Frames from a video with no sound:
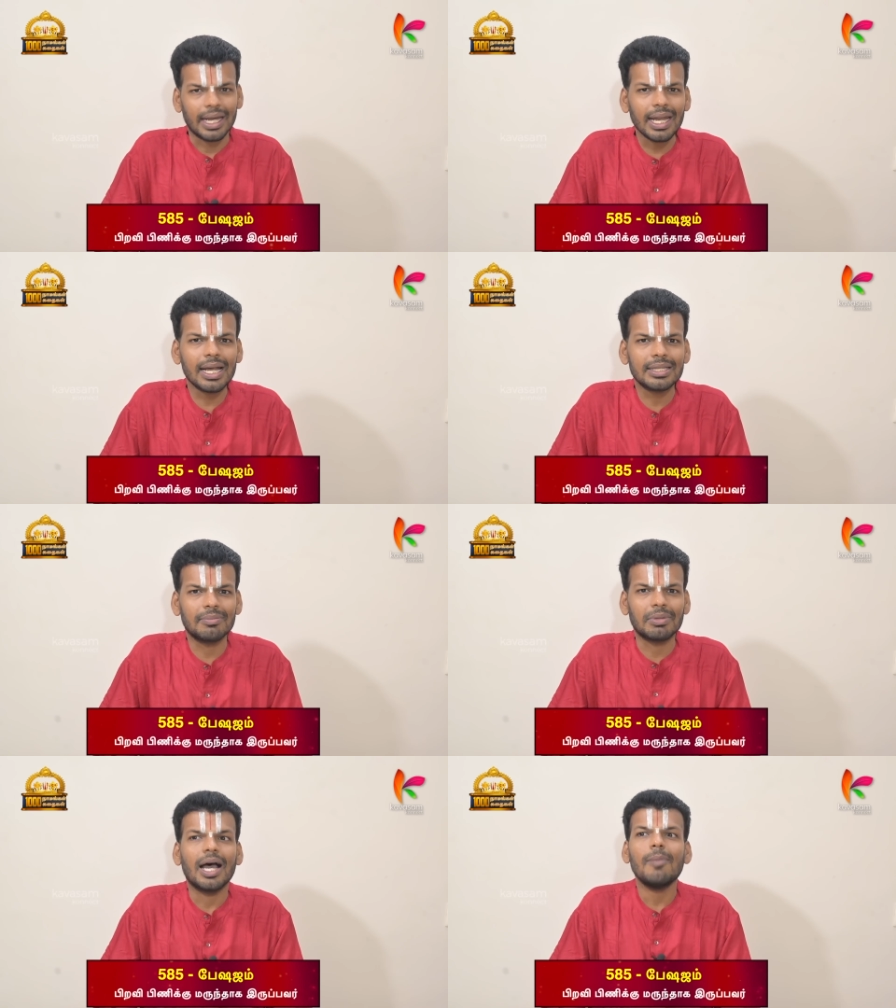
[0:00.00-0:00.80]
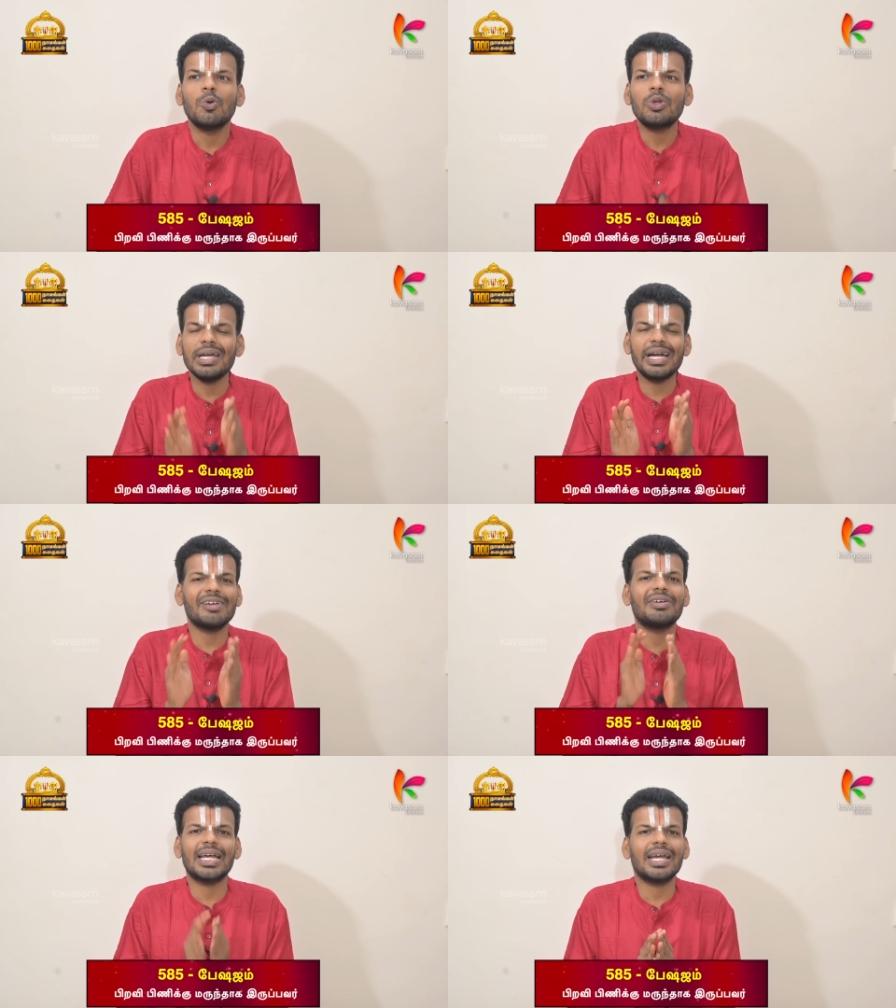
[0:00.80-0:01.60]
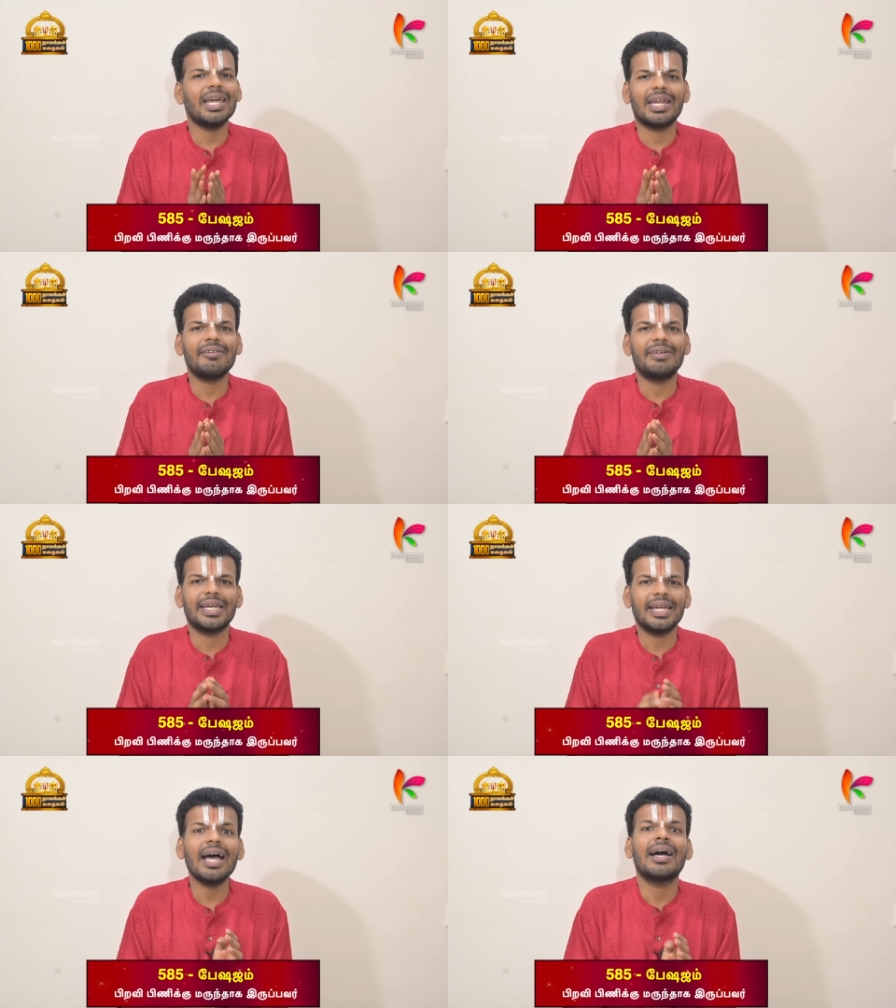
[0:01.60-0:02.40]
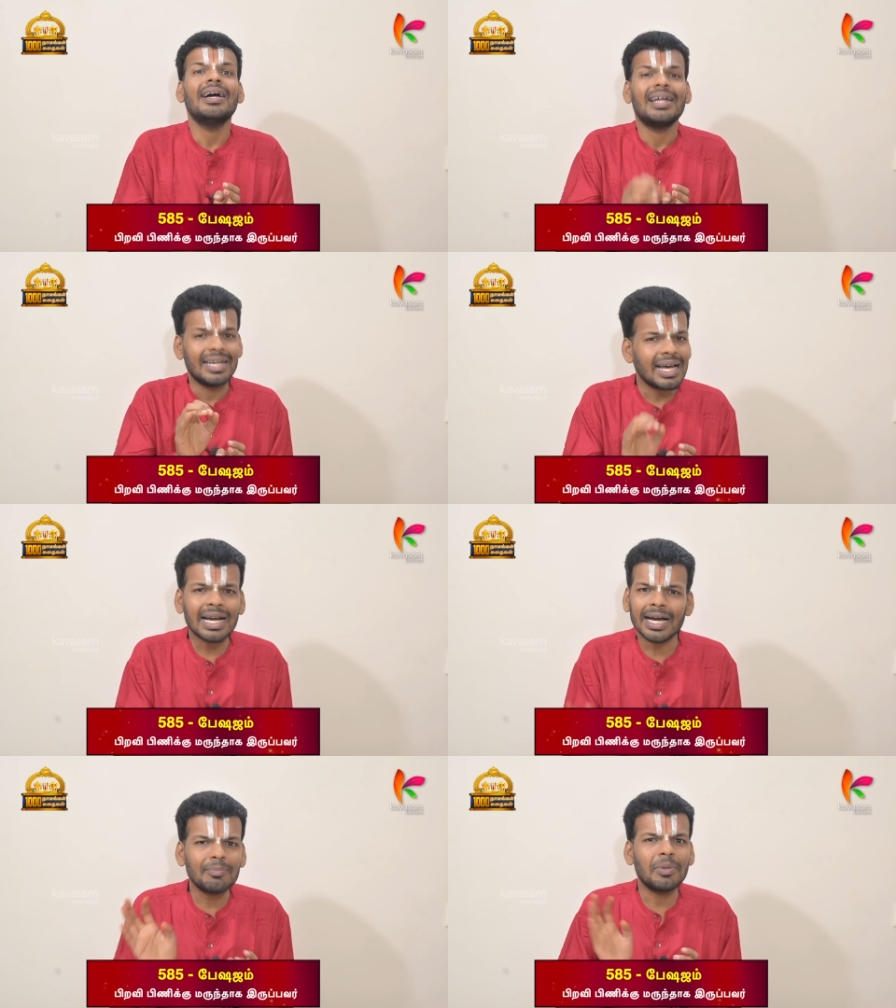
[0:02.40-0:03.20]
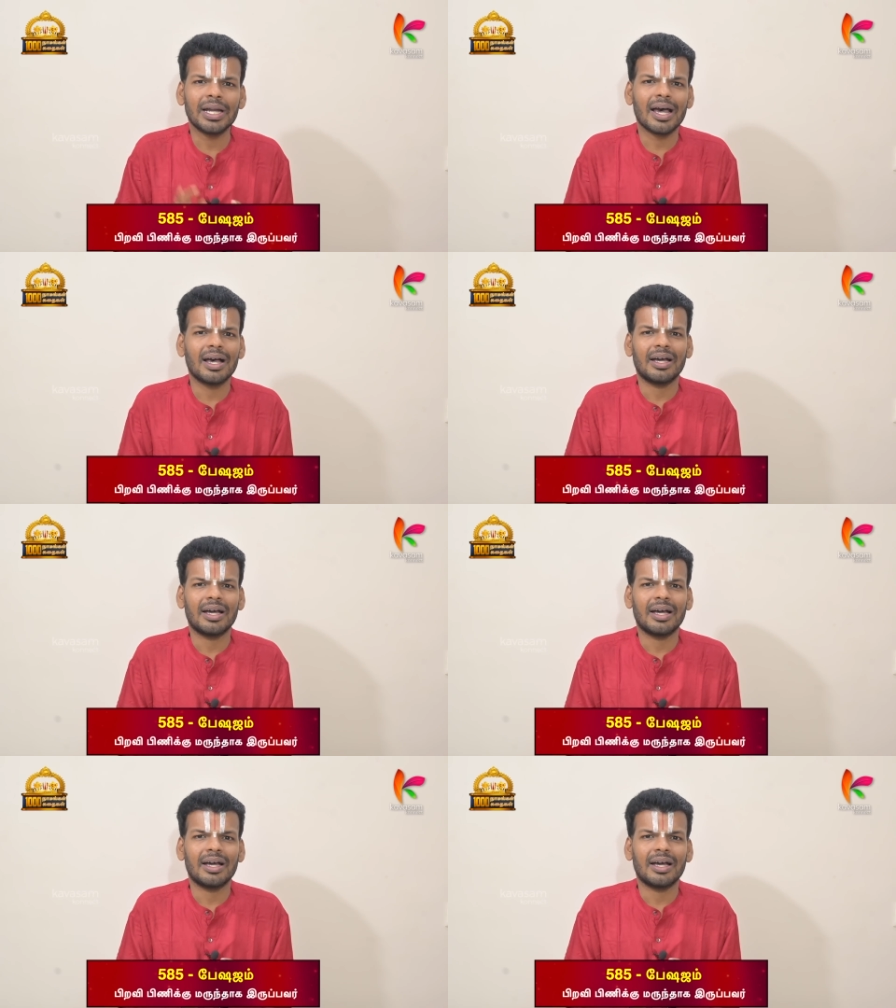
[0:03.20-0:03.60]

என்ன அர்த்தம்னா முக்தி அடைவதற்கு என்ன வழினா ந கர்மனா